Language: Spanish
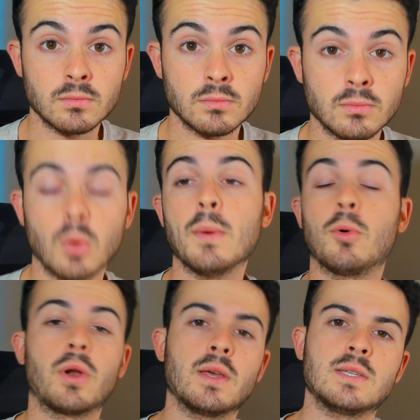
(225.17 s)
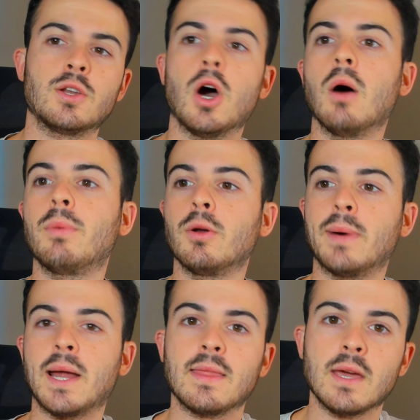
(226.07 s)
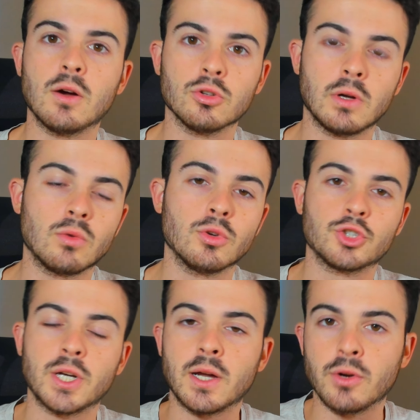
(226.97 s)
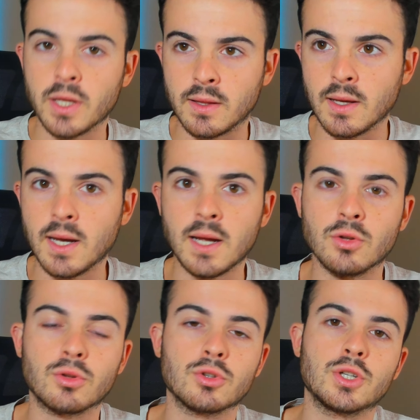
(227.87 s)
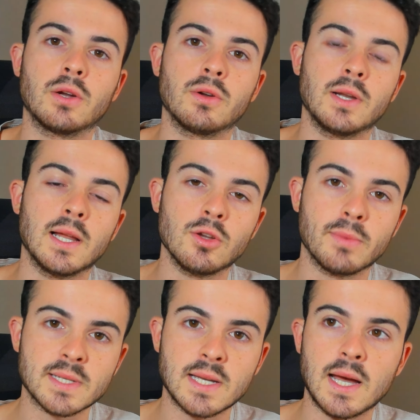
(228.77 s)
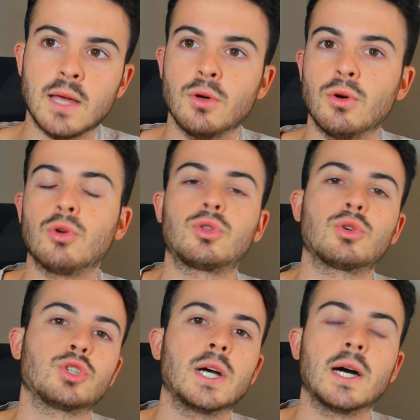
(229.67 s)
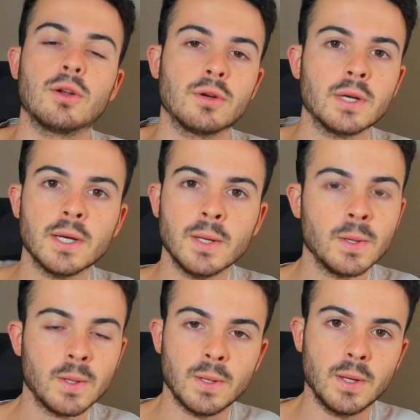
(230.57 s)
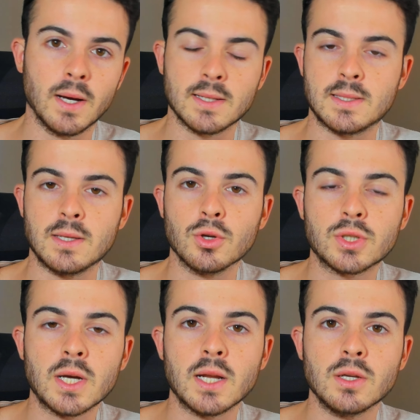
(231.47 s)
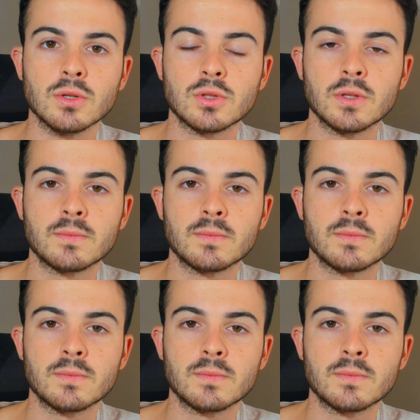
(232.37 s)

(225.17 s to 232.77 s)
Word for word: Vos me podrás decir, no, pero pará, Diego, algunos llegaron este año, otros llegaron el año pasado, otros llegaron eh, hace dos años.